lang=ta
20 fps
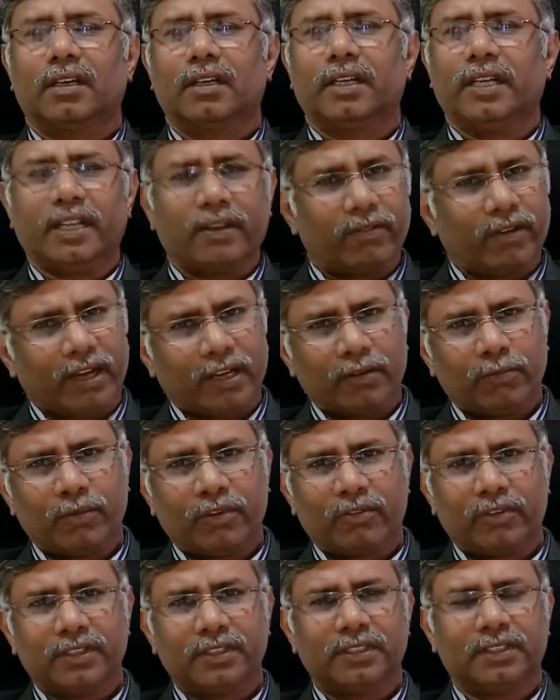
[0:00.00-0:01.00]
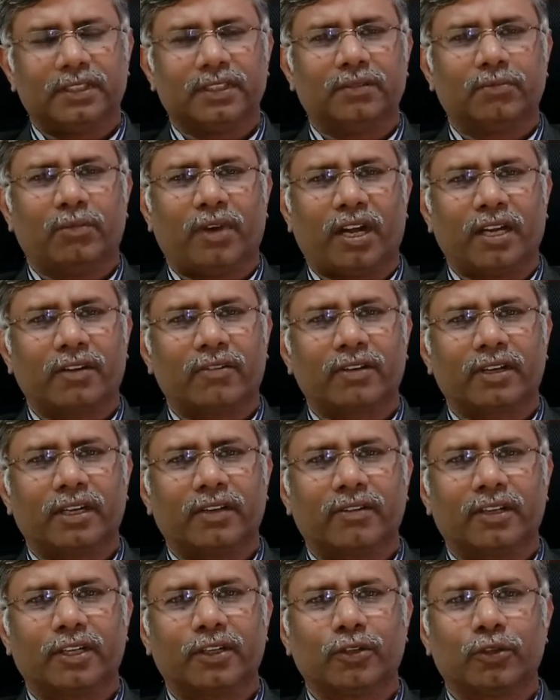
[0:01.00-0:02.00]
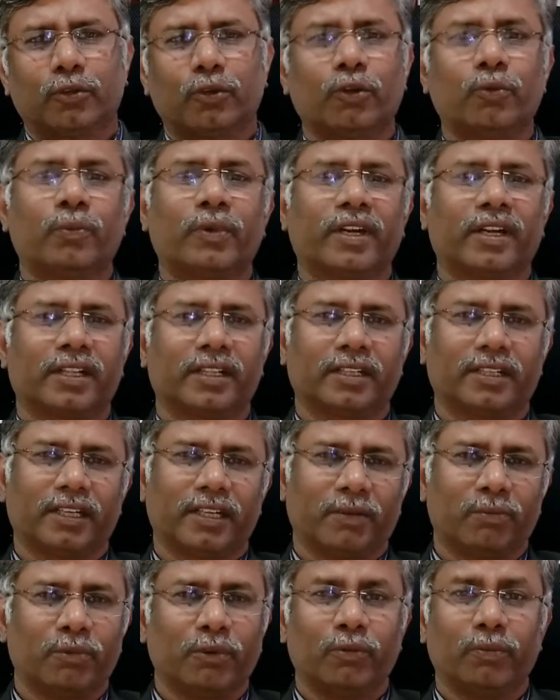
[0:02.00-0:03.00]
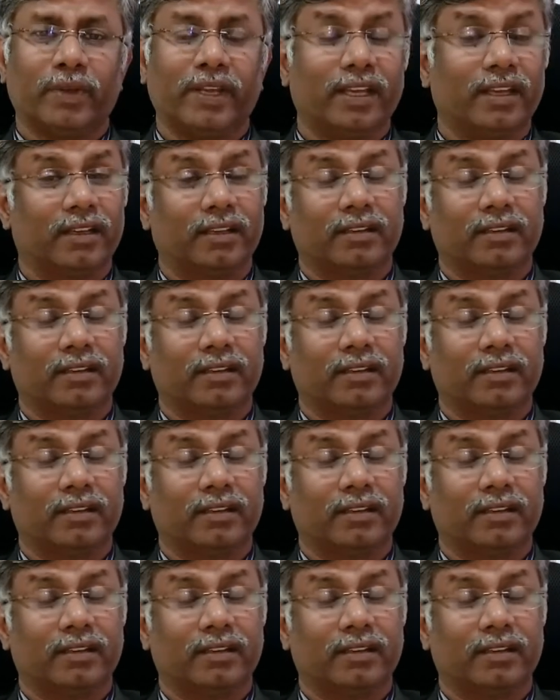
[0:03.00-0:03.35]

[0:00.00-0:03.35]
நிர்வாகமும் வந்து மாணவர்களை வந்து க்ரூம் பண்ணுறதுக்கு ரொம்பவுமே